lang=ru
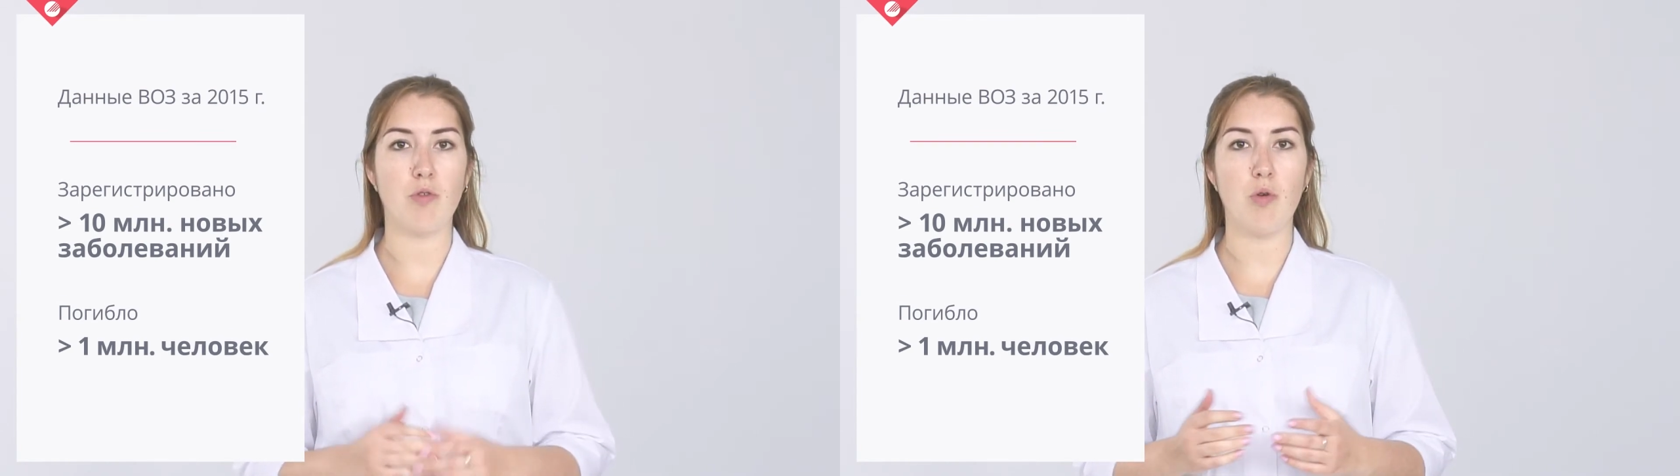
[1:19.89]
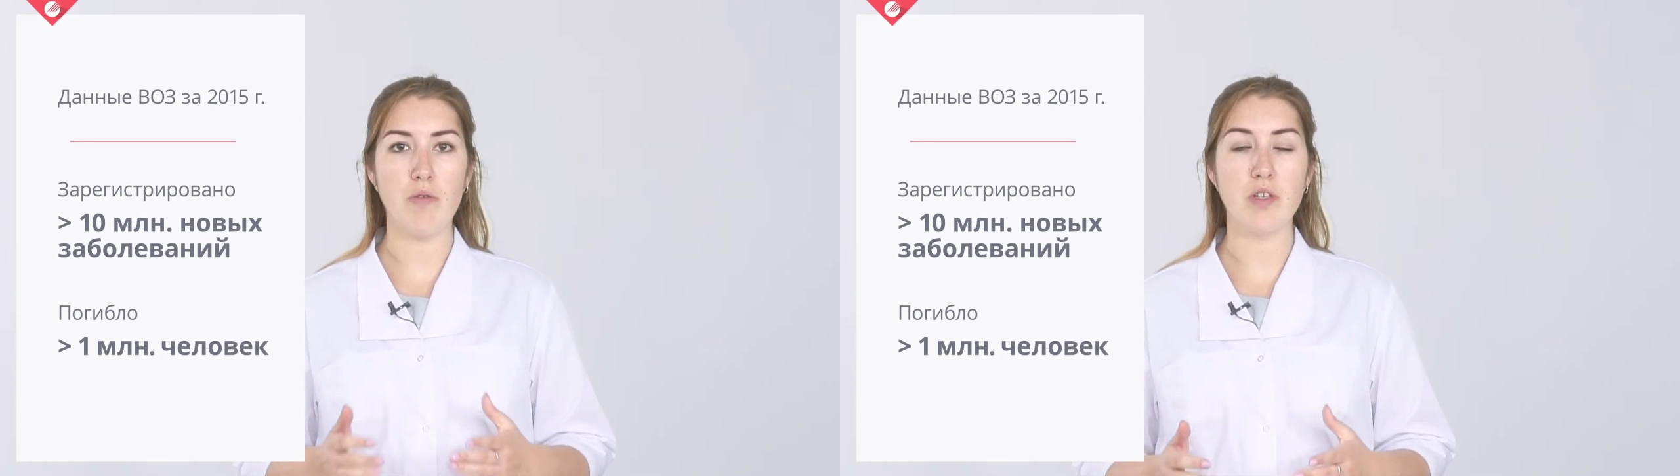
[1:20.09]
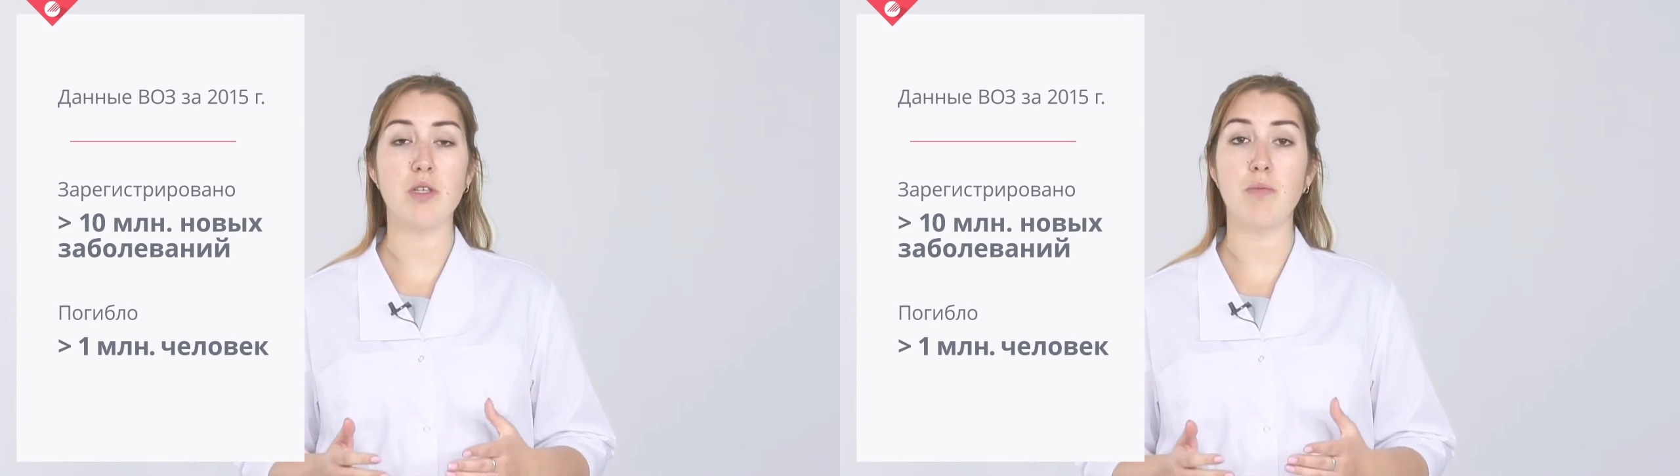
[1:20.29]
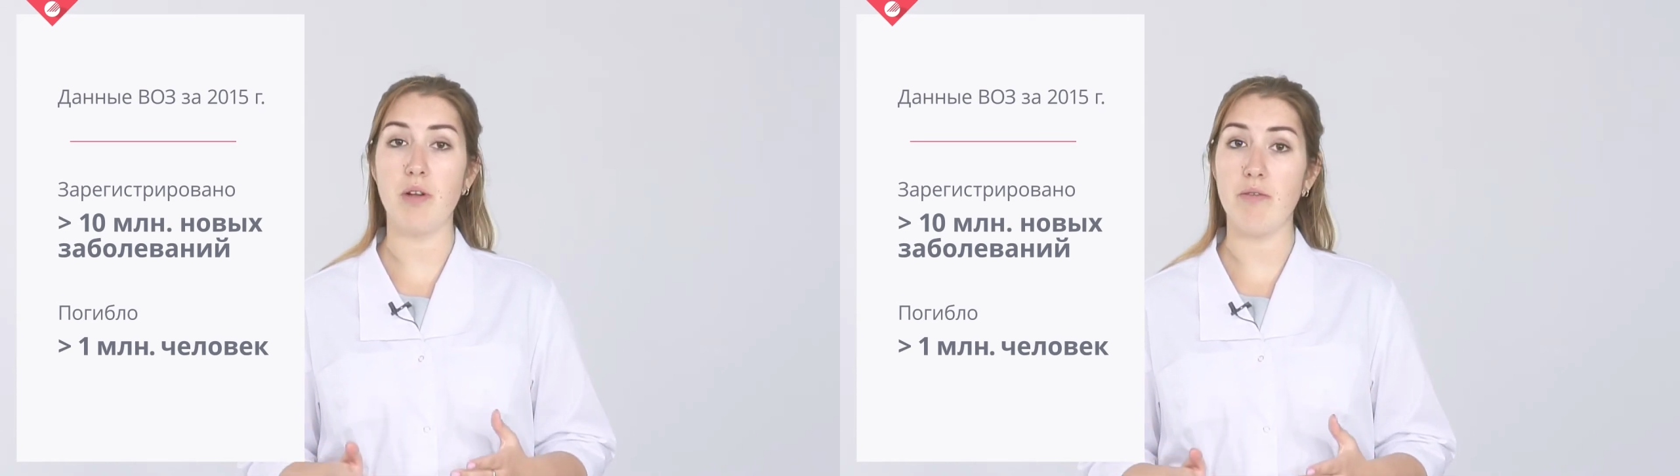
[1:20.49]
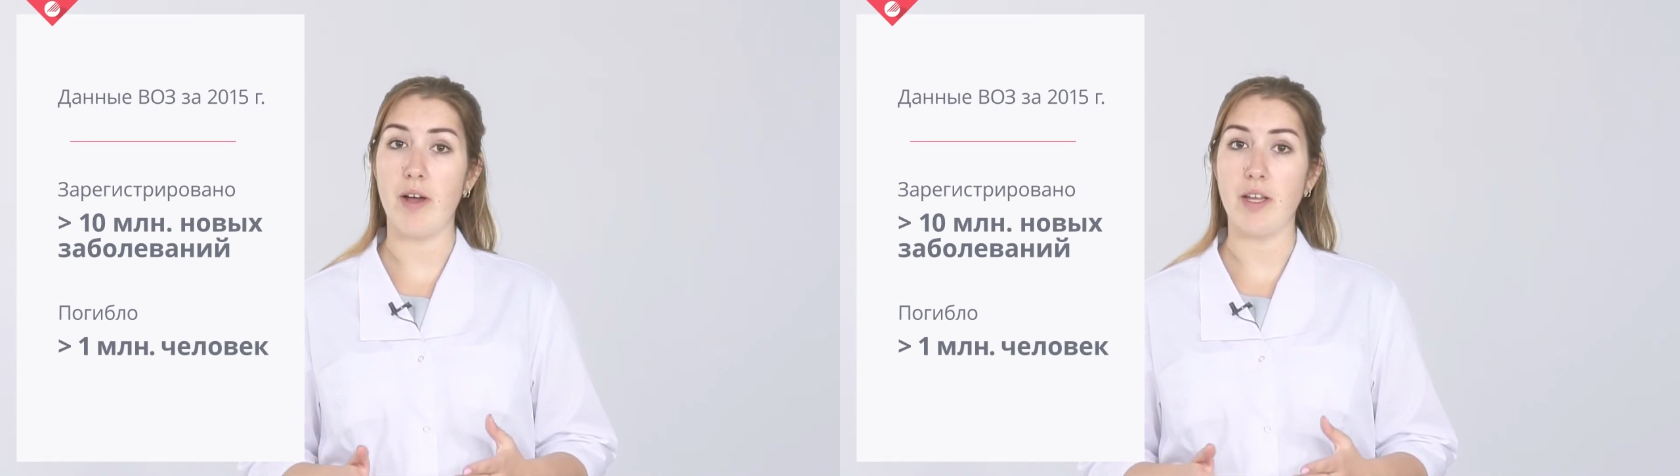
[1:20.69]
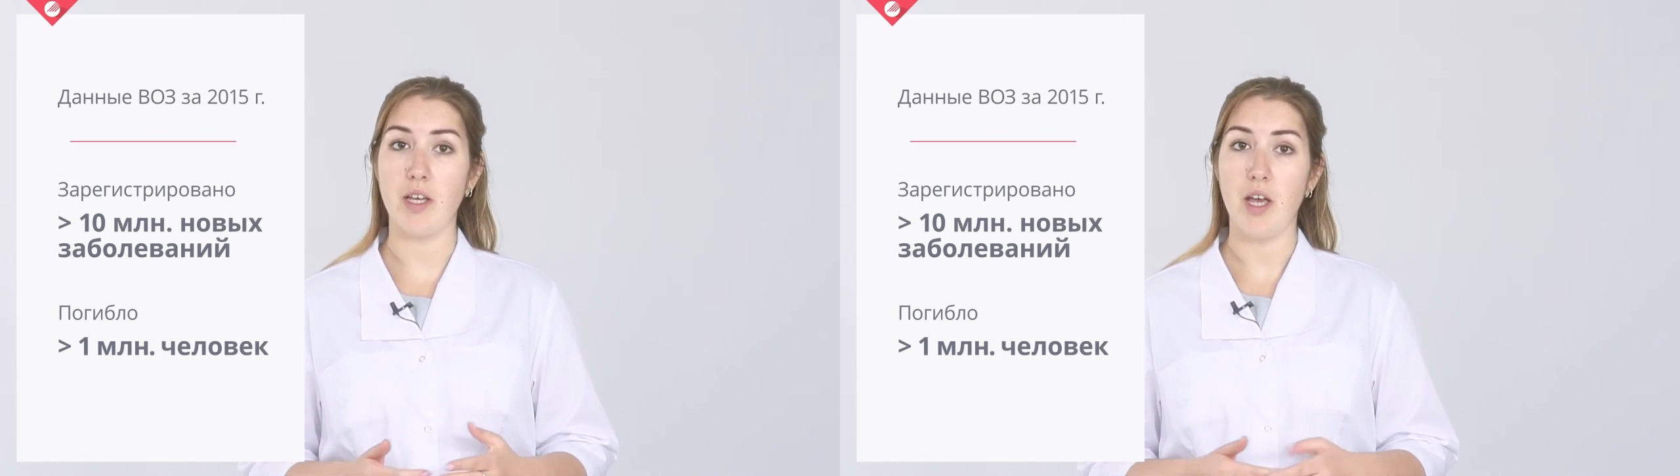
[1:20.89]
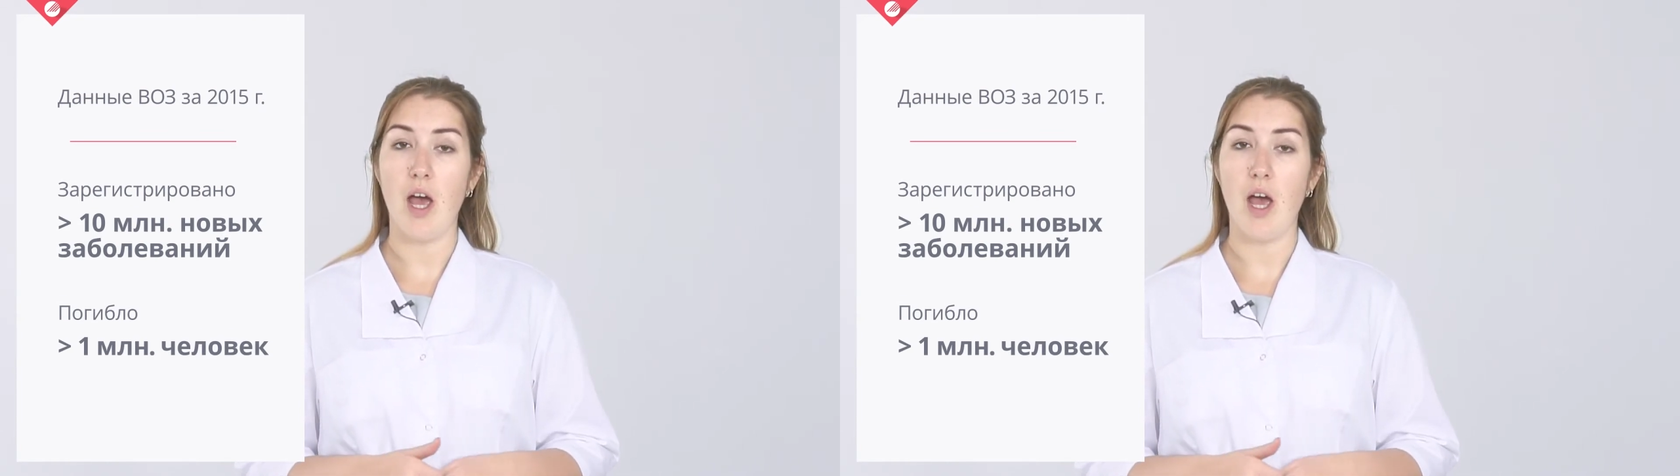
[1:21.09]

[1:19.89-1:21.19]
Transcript: новых заболеваний,